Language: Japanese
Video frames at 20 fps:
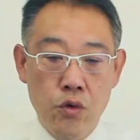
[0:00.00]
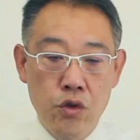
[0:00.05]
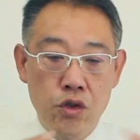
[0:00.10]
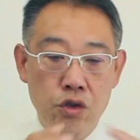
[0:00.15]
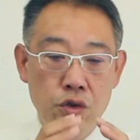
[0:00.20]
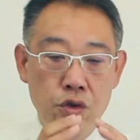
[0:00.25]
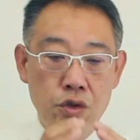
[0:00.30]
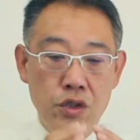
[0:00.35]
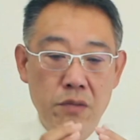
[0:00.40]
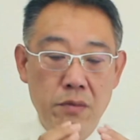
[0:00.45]

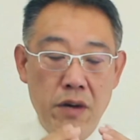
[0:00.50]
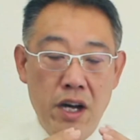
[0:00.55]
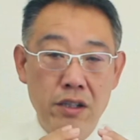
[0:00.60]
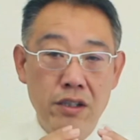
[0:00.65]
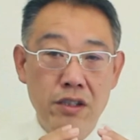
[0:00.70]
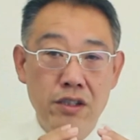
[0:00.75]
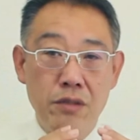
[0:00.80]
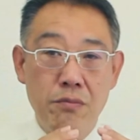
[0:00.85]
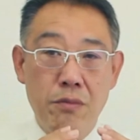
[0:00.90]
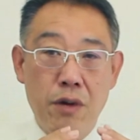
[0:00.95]
じゅうにば
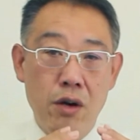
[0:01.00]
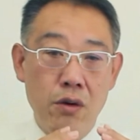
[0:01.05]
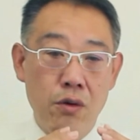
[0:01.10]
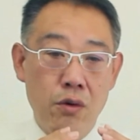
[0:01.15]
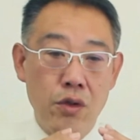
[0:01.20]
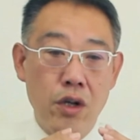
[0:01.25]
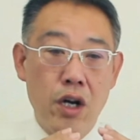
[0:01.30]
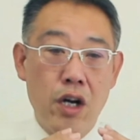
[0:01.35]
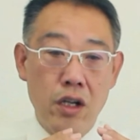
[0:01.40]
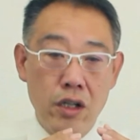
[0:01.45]
んっていう番
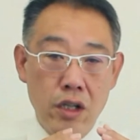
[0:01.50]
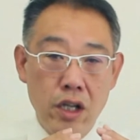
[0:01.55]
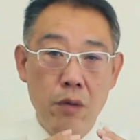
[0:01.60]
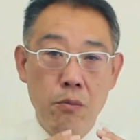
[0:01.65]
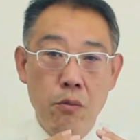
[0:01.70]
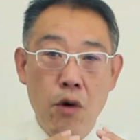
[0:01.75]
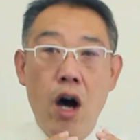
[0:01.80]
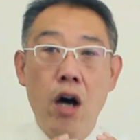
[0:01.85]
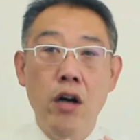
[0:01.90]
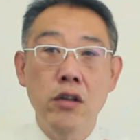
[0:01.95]
号だからね、
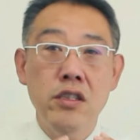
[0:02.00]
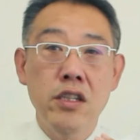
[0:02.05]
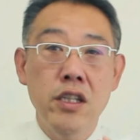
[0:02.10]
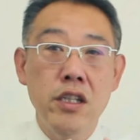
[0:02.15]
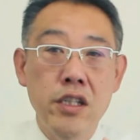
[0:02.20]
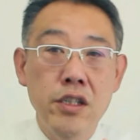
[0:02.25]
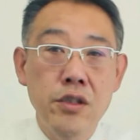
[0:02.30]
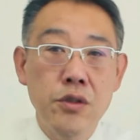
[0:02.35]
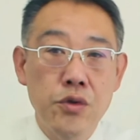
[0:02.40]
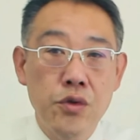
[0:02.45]
もう半
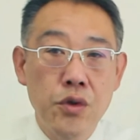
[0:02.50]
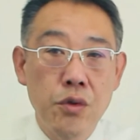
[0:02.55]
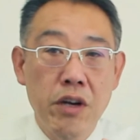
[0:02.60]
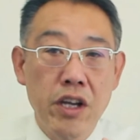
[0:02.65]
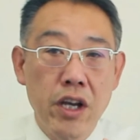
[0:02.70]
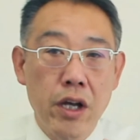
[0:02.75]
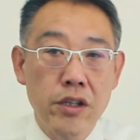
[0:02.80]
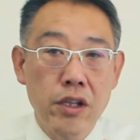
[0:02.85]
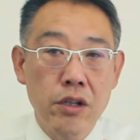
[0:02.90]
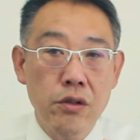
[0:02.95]
世紀以上商
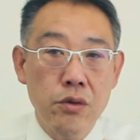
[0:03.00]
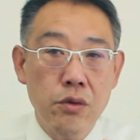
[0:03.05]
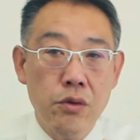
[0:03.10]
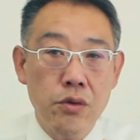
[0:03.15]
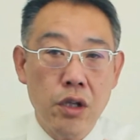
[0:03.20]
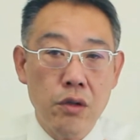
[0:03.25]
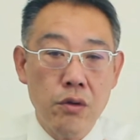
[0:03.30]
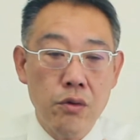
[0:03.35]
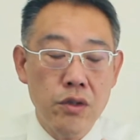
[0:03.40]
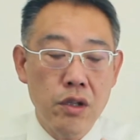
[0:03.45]
売やってるって
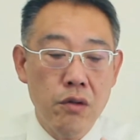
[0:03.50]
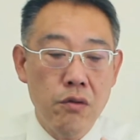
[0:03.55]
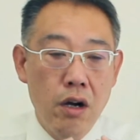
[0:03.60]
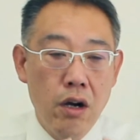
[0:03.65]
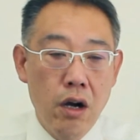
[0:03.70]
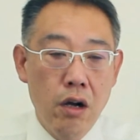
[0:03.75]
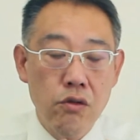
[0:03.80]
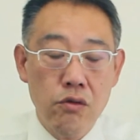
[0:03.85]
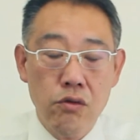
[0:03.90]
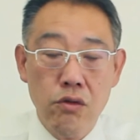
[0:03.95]
ことは当然わ
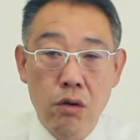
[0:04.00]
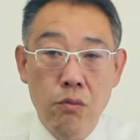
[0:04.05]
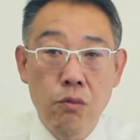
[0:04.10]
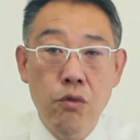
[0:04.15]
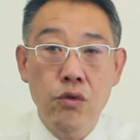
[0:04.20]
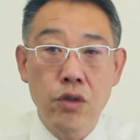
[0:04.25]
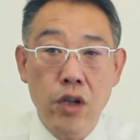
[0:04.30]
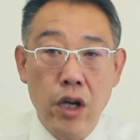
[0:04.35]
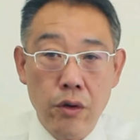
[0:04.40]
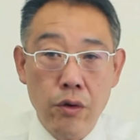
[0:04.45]
かるとは
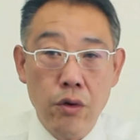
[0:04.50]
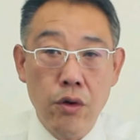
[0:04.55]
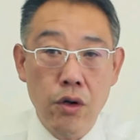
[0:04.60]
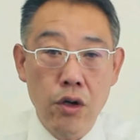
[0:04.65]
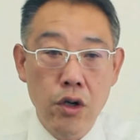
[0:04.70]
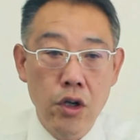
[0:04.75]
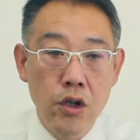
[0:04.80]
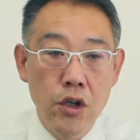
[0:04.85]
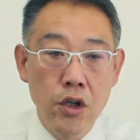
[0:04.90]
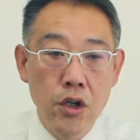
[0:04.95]
思うんだけ
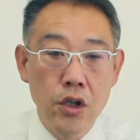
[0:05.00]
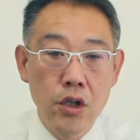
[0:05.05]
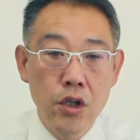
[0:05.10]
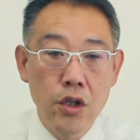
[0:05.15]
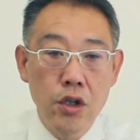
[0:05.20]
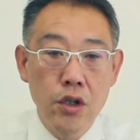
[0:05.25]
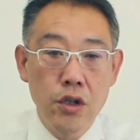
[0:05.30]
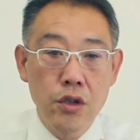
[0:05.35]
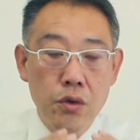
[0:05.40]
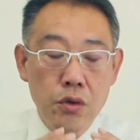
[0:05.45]
ど、
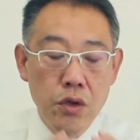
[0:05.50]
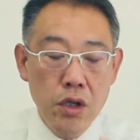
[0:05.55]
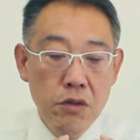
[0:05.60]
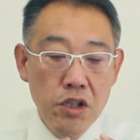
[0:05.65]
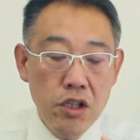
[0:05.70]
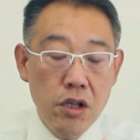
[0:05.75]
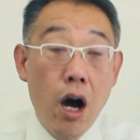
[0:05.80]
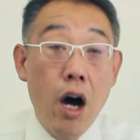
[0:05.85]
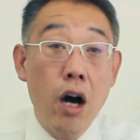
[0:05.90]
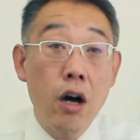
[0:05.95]
それ
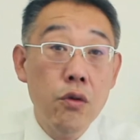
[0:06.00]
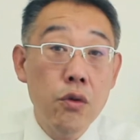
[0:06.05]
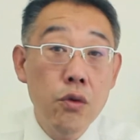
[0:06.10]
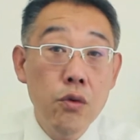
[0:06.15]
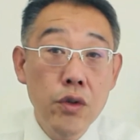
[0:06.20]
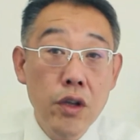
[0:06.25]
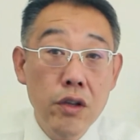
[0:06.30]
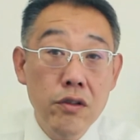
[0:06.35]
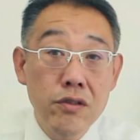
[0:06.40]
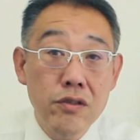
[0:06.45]
見て「
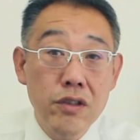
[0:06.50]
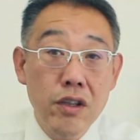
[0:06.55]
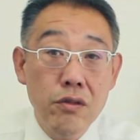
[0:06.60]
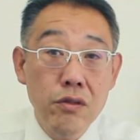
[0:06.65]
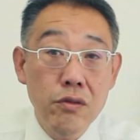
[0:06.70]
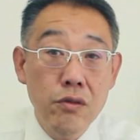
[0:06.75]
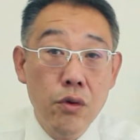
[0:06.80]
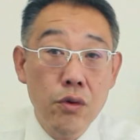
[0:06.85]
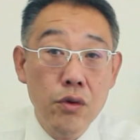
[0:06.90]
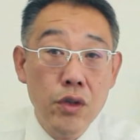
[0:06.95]
そうです」って
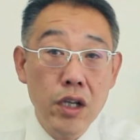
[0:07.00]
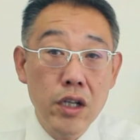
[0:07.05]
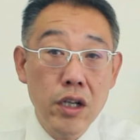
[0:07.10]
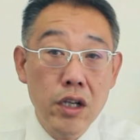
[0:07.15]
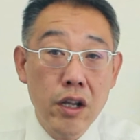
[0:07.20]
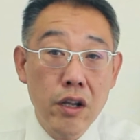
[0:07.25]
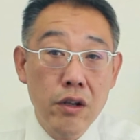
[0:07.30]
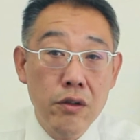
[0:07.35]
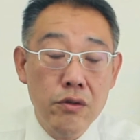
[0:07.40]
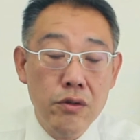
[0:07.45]
すぐ答え
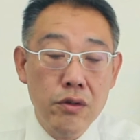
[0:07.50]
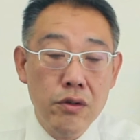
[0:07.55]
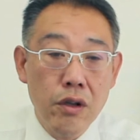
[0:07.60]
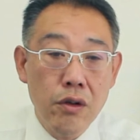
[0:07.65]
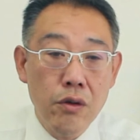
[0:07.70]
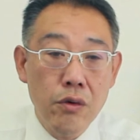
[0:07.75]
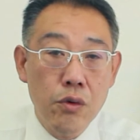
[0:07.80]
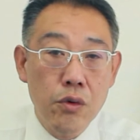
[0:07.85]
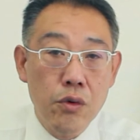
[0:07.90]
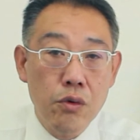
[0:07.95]
られるって
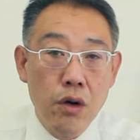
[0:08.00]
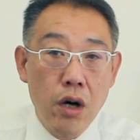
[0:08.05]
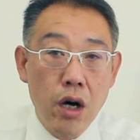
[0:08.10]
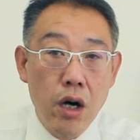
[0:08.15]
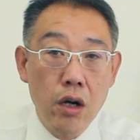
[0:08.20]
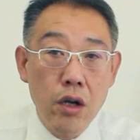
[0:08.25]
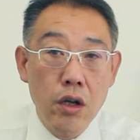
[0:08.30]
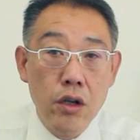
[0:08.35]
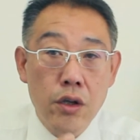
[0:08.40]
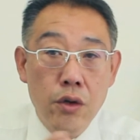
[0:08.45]
いうこと
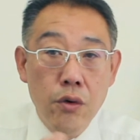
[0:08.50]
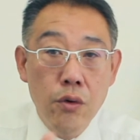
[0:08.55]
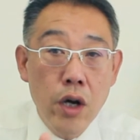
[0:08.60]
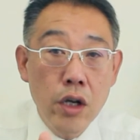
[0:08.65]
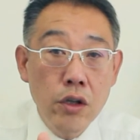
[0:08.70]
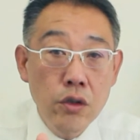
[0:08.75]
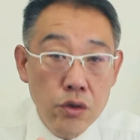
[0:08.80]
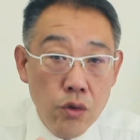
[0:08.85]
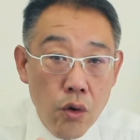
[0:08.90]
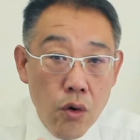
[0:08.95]
は業
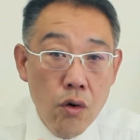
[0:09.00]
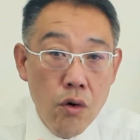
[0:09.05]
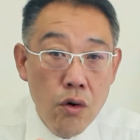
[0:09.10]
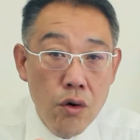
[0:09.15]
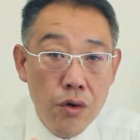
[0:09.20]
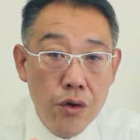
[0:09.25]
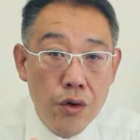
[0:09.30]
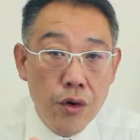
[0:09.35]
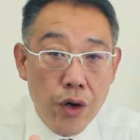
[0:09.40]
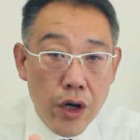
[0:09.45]
界の人？
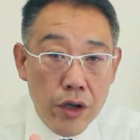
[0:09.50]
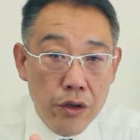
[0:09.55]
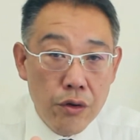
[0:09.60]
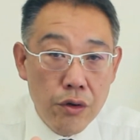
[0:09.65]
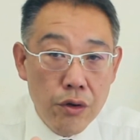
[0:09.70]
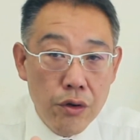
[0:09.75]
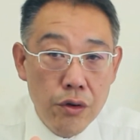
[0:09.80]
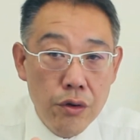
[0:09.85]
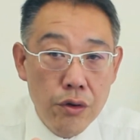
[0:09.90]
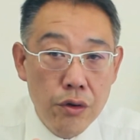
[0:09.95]
業界
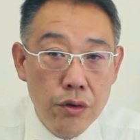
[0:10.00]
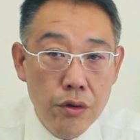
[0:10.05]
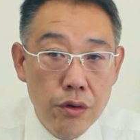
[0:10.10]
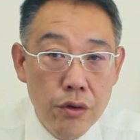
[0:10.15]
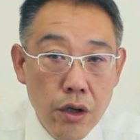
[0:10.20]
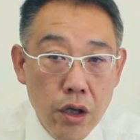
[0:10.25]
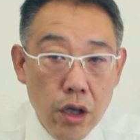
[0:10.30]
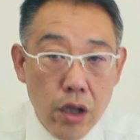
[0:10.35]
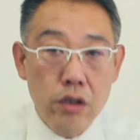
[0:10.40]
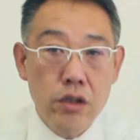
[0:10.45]
の
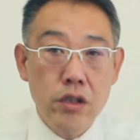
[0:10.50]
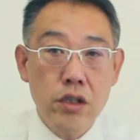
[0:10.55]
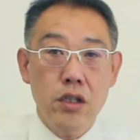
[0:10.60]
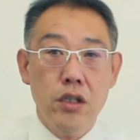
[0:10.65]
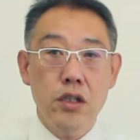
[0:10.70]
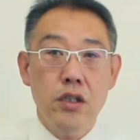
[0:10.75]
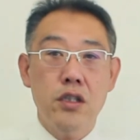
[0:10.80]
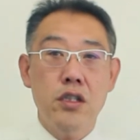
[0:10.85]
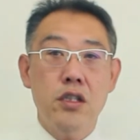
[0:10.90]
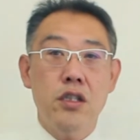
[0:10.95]
え
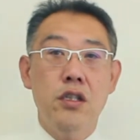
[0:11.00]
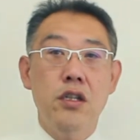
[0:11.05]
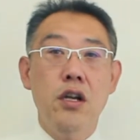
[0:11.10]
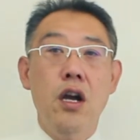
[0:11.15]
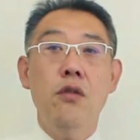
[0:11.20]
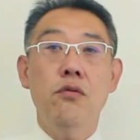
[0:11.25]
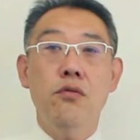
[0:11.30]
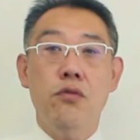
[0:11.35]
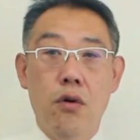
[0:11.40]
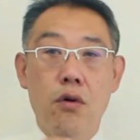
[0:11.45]
ち違う
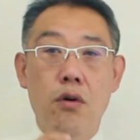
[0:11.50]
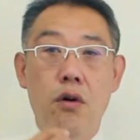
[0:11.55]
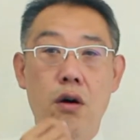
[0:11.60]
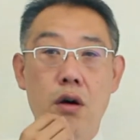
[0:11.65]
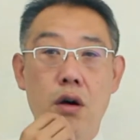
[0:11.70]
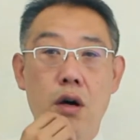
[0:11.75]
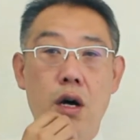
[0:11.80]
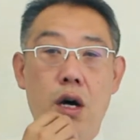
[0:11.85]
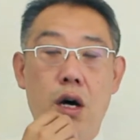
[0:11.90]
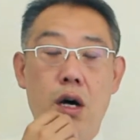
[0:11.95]
の？
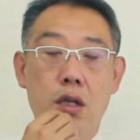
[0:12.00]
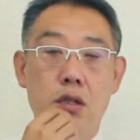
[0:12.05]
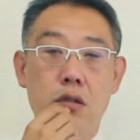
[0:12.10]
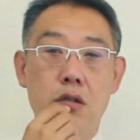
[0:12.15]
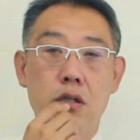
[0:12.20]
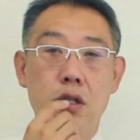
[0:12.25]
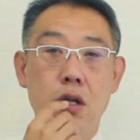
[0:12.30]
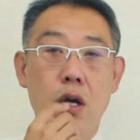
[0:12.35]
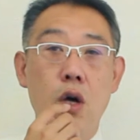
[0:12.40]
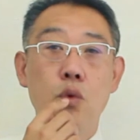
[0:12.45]
あ、
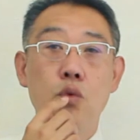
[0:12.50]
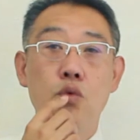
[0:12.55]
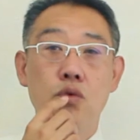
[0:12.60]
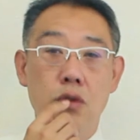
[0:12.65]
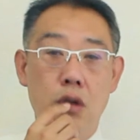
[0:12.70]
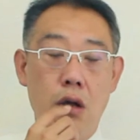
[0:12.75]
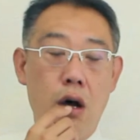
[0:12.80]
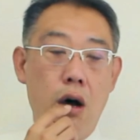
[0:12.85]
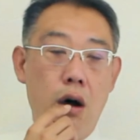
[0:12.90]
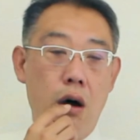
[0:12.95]
違う
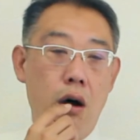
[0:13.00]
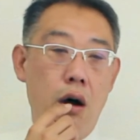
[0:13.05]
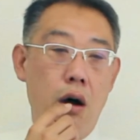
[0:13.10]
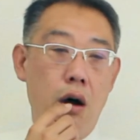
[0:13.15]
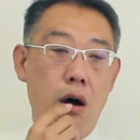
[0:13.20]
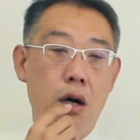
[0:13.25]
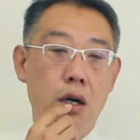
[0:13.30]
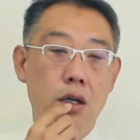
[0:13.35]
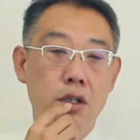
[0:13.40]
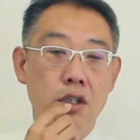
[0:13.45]
んだ。
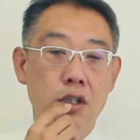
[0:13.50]
あ、